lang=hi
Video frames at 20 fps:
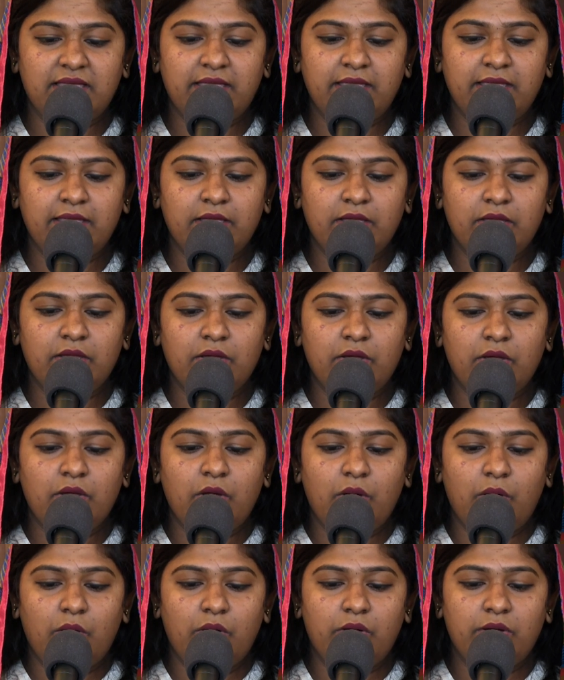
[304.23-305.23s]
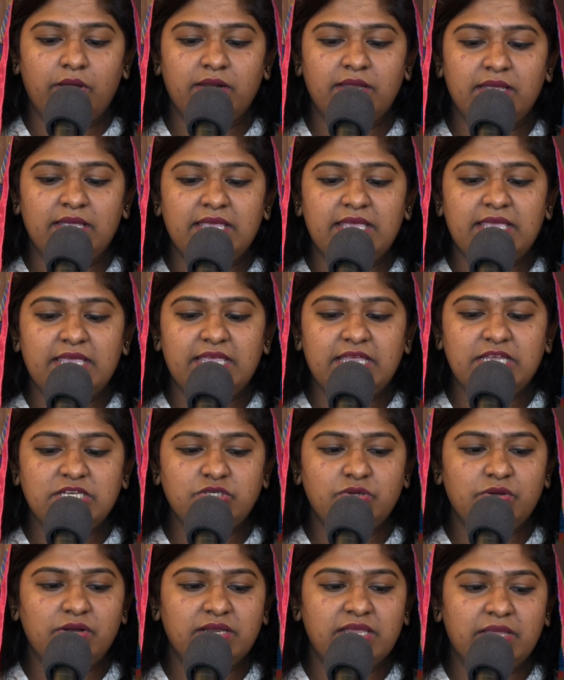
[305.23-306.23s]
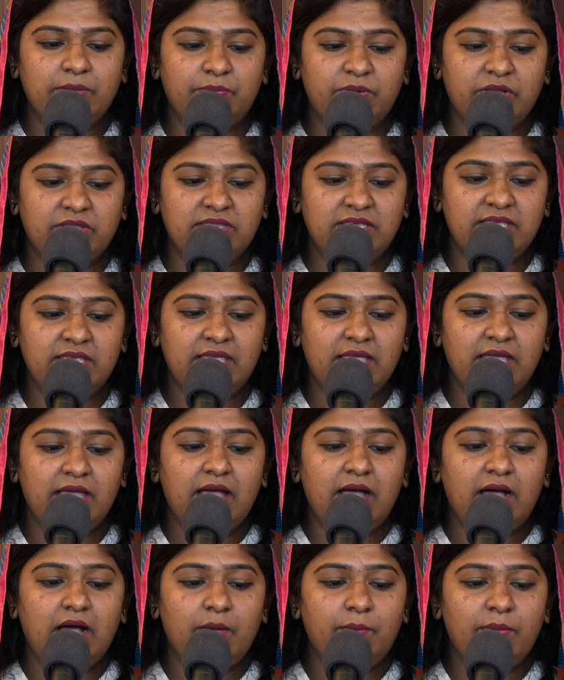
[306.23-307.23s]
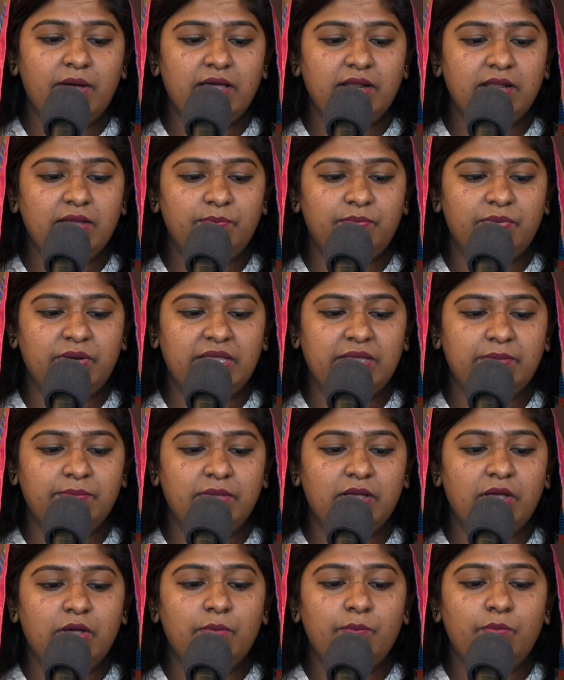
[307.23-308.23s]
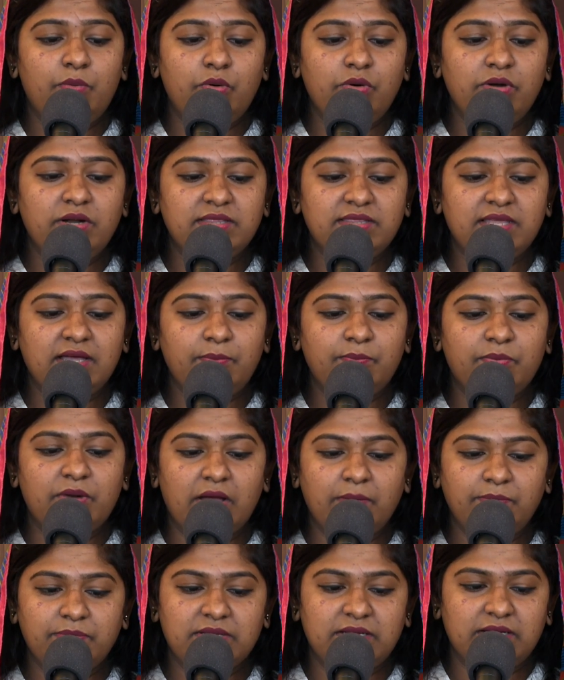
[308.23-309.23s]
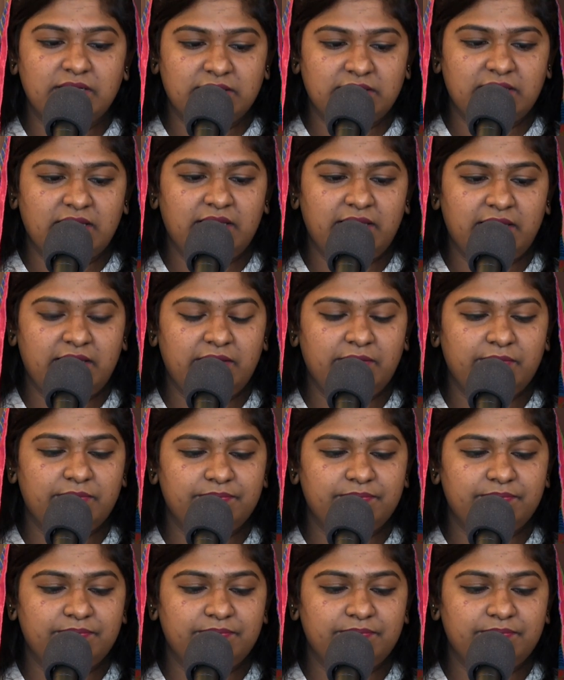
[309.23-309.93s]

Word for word: है और ईश्वर के प्रति हमारा प्रेम पूर्णता प्राप्त करता है